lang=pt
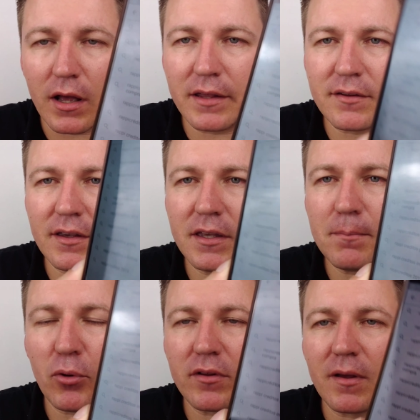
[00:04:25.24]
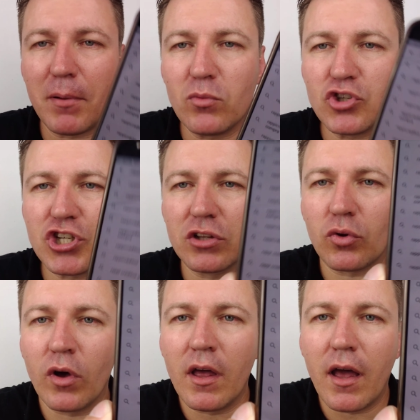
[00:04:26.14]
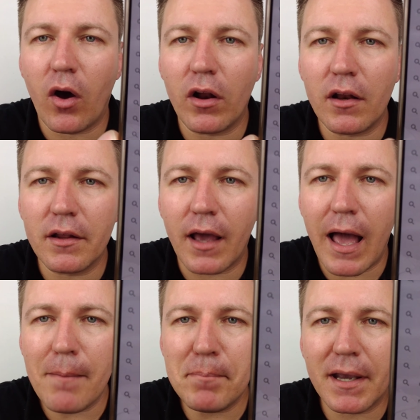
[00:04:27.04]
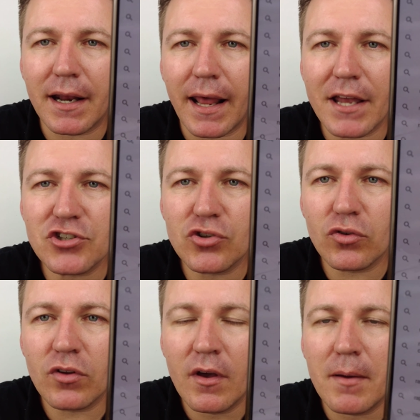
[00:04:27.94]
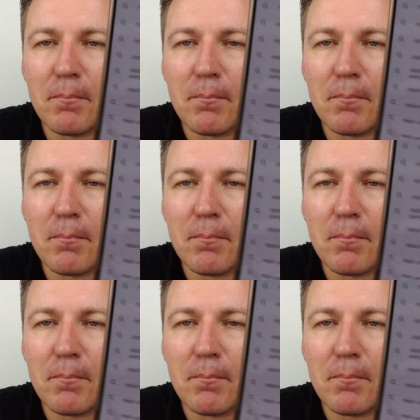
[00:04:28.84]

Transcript: esse aqui, por exemplo, é um título. Olha ali, RAP Créditos,